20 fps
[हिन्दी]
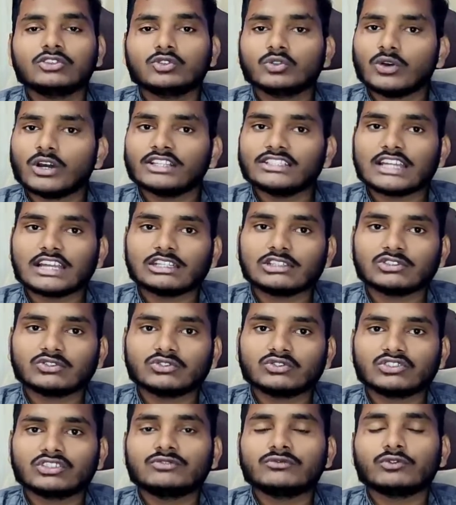2000
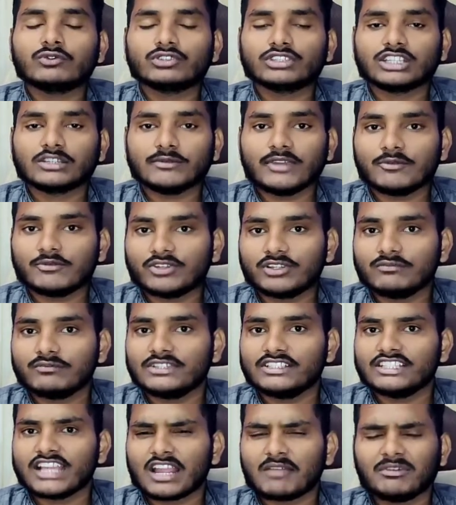लोगों की फोन की मेमोरी
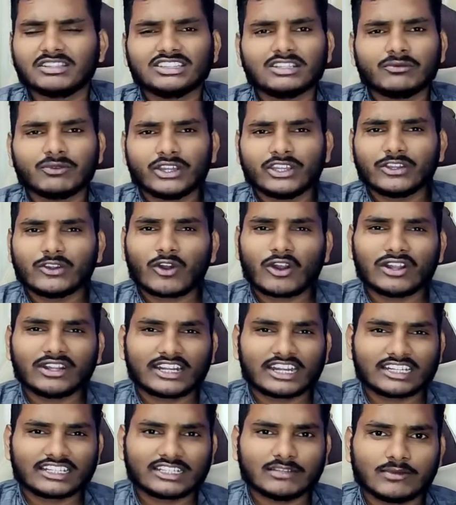मिल जाएगी मतलब वही
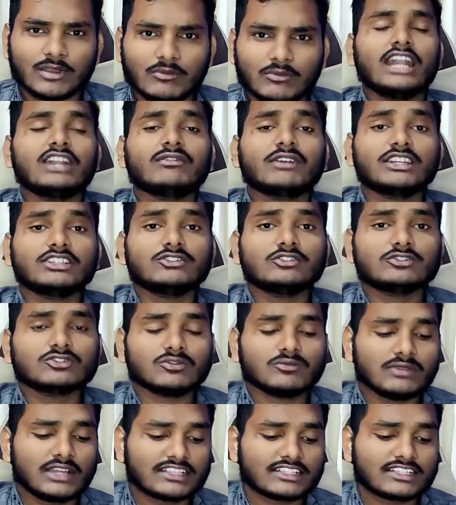कॉन्टैक्ट की मेमोरी वही दोस्तों